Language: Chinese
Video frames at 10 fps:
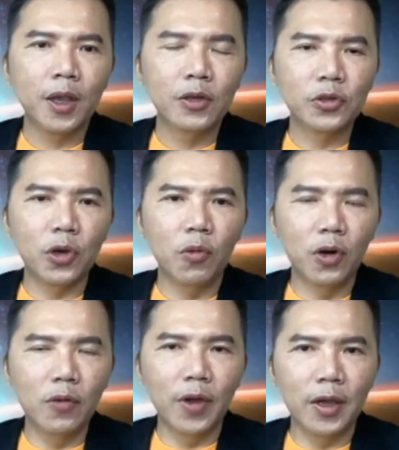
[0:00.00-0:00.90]
所以我
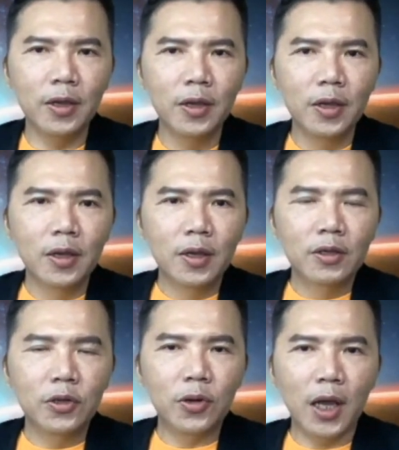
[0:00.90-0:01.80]
认为
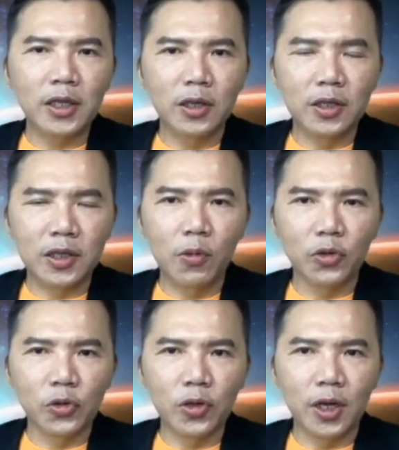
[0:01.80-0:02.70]
就开始之前我
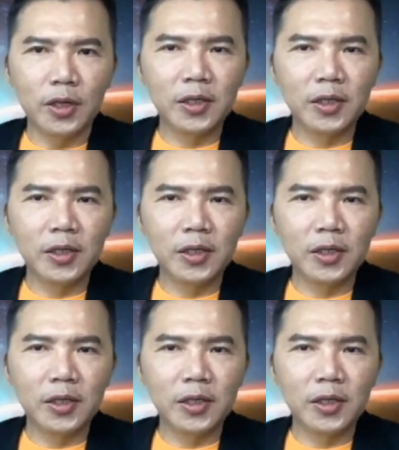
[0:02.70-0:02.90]
所说的，